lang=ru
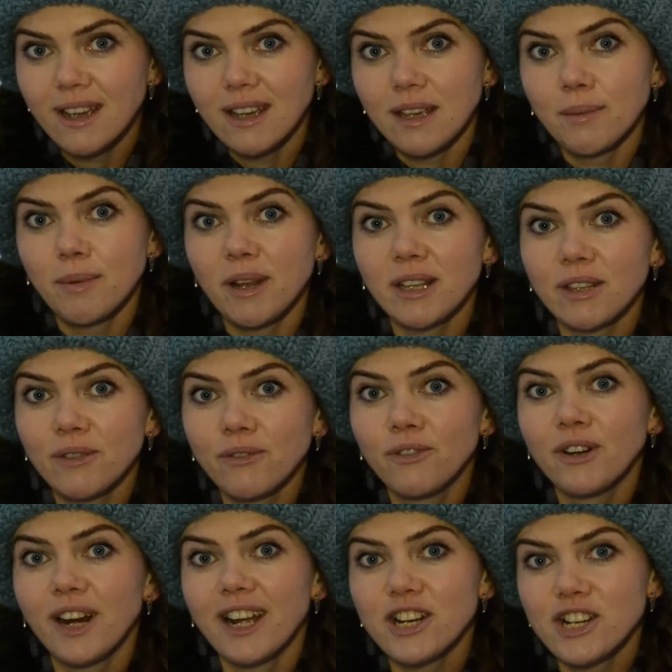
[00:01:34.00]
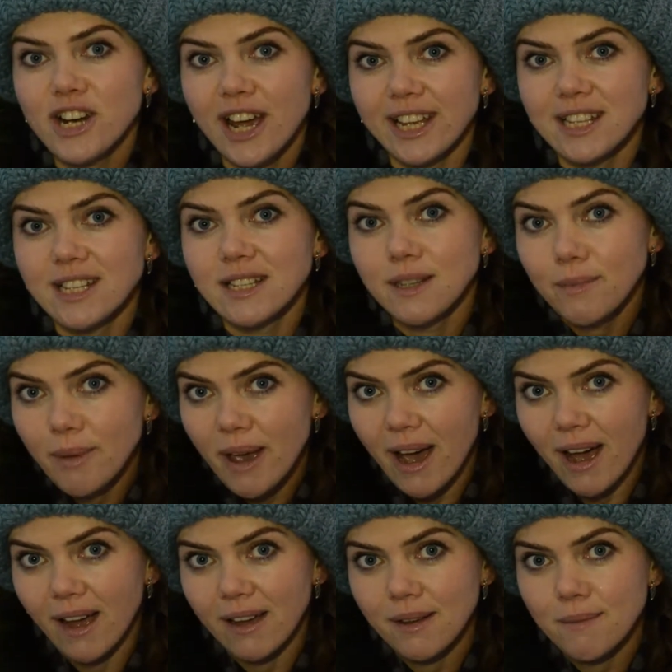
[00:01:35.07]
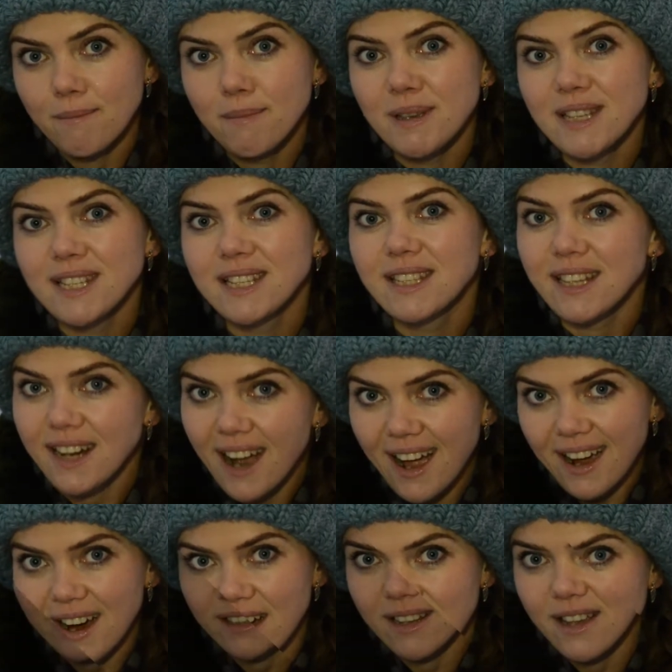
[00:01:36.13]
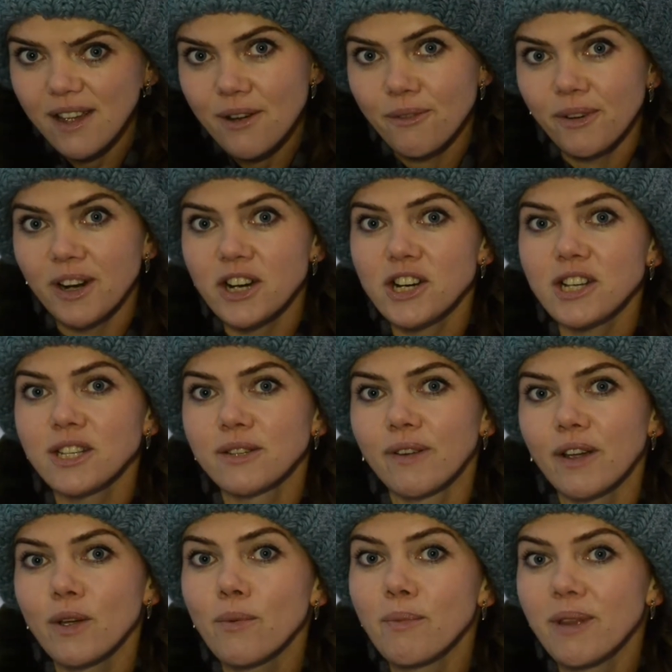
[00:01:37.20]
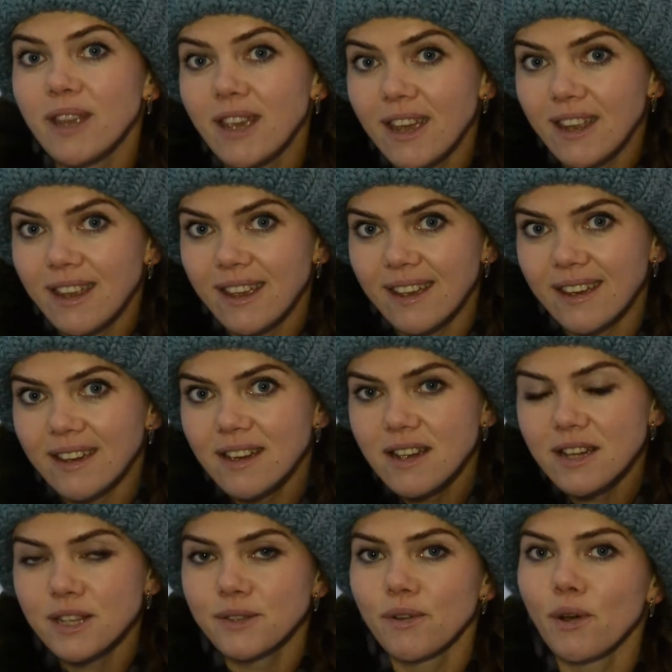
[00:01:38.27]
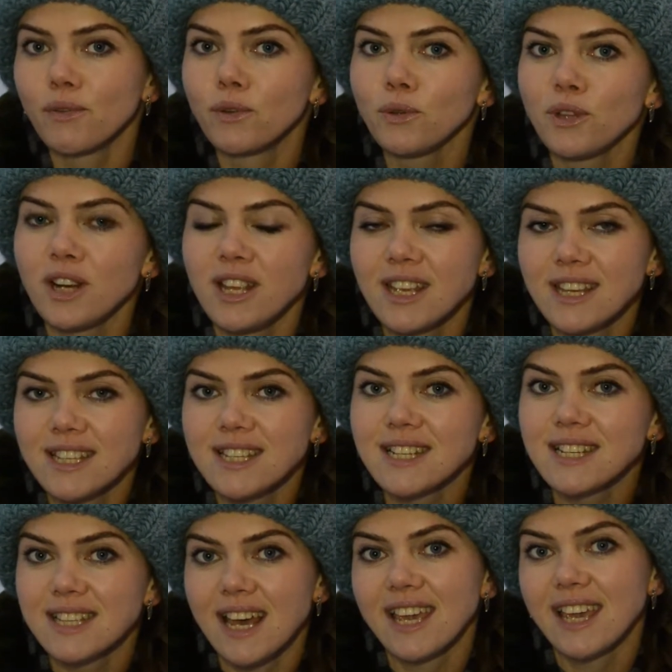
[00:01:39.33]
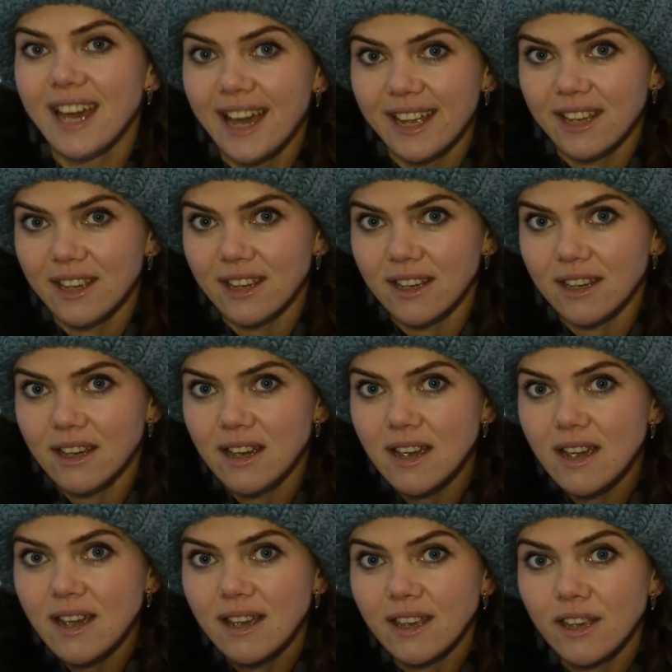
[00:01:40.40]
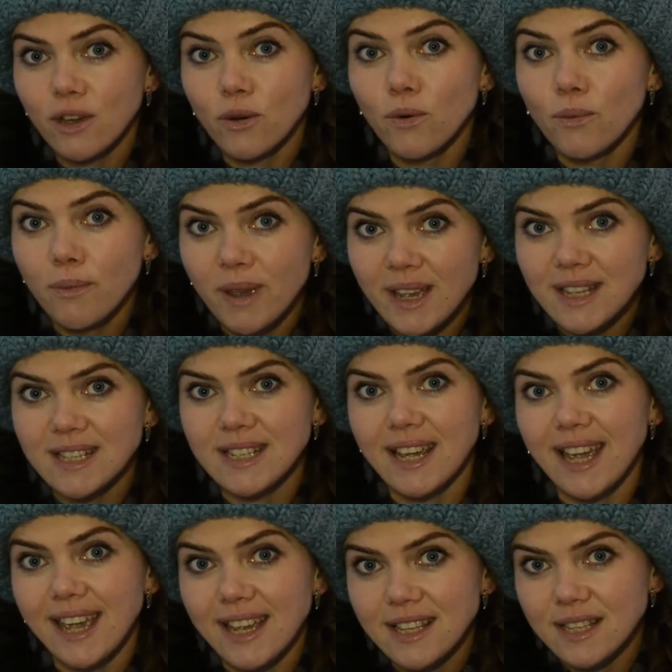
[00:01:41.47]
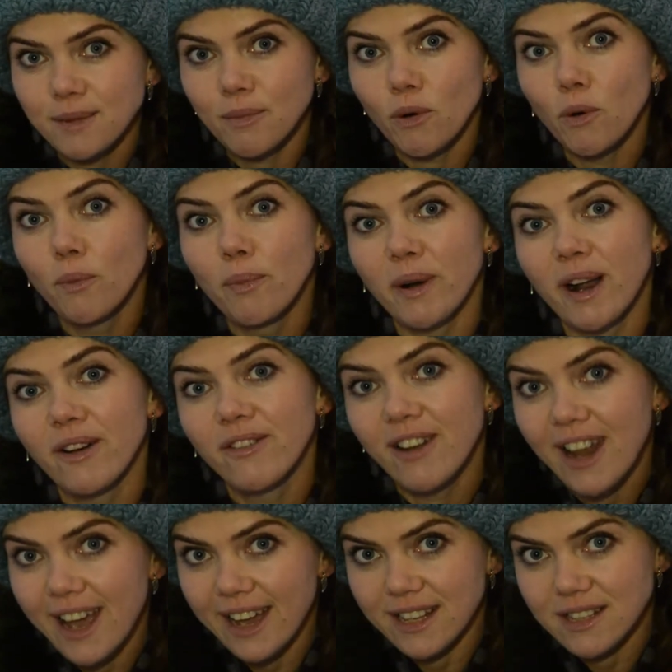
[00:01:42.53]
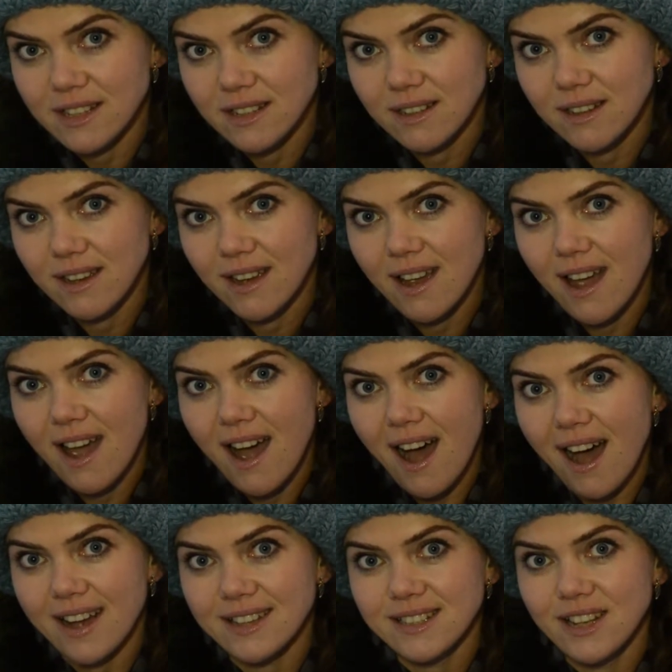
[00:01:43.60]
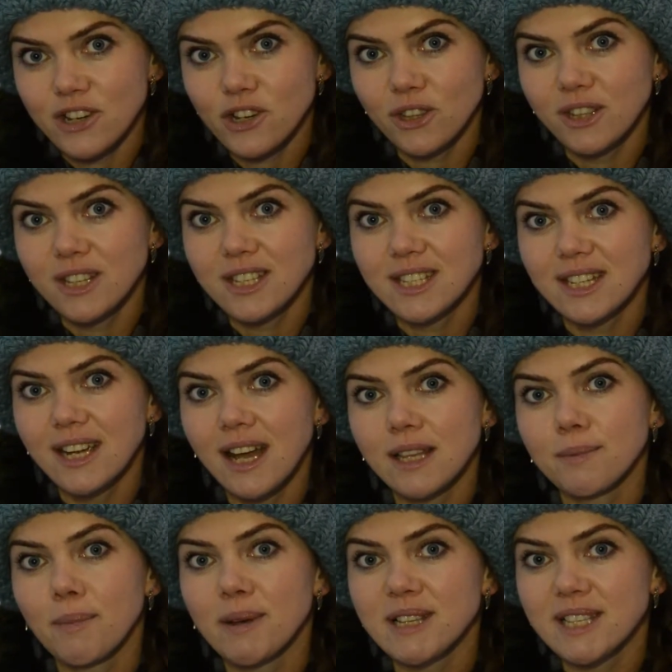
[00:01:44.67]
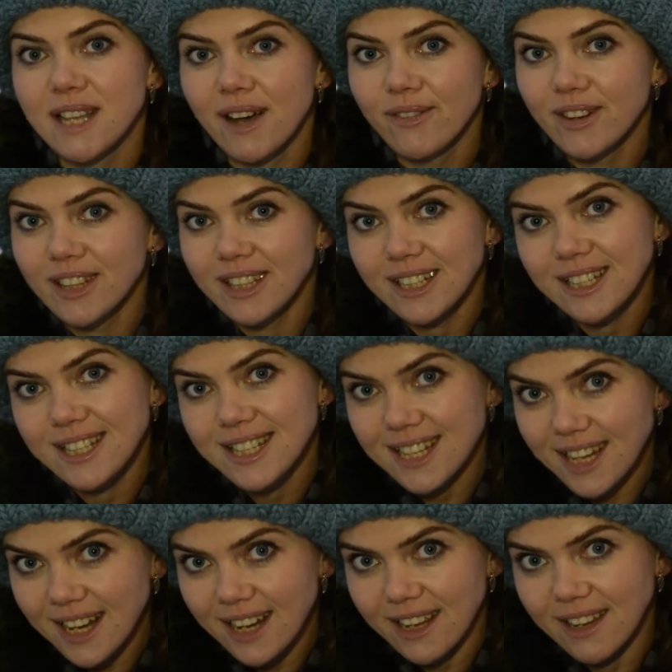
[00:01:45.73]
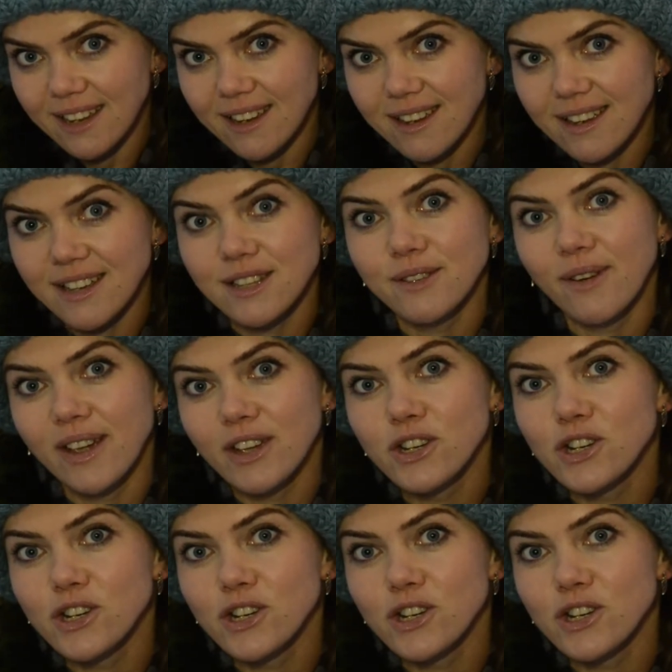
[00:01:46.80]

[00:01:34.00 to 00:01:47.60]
и при этом выражать себя без страха, выражать свое мнение, свое внутреннее состояние и уметь этим управлять, а значит достигать поставленных целей и своих